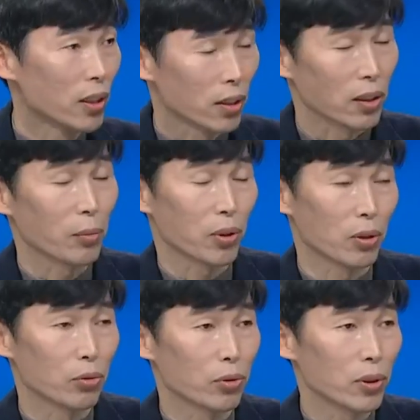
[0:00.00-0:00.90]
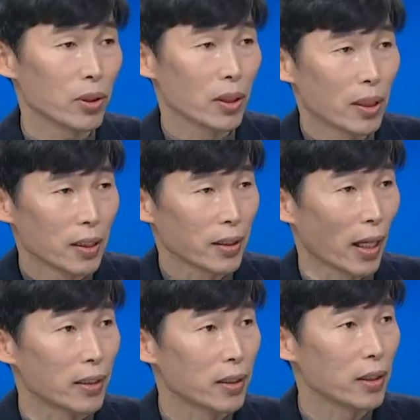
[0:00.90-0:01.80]
그렇다면 결국은
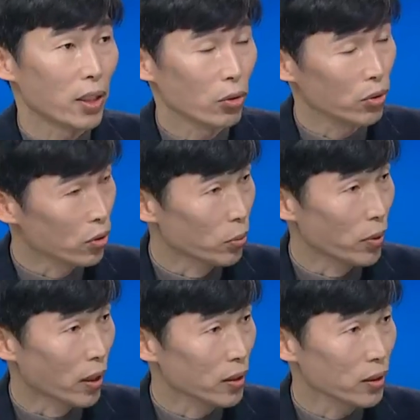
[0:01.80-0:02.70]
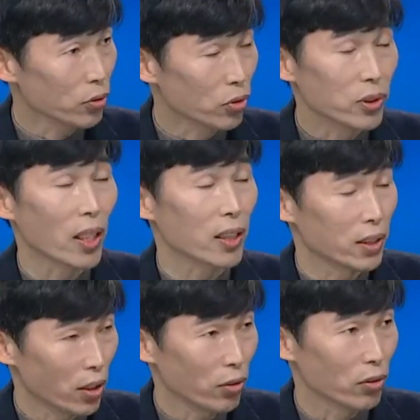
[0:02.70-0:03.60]
단기 체류 인구보다는 중장기
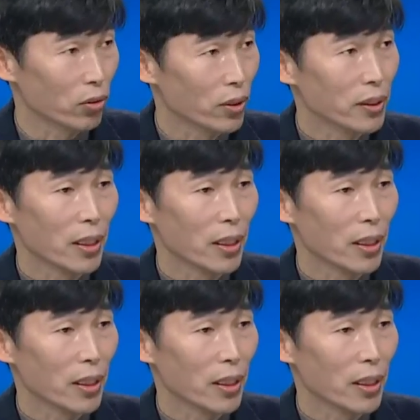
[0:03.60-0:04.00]
체류 인구,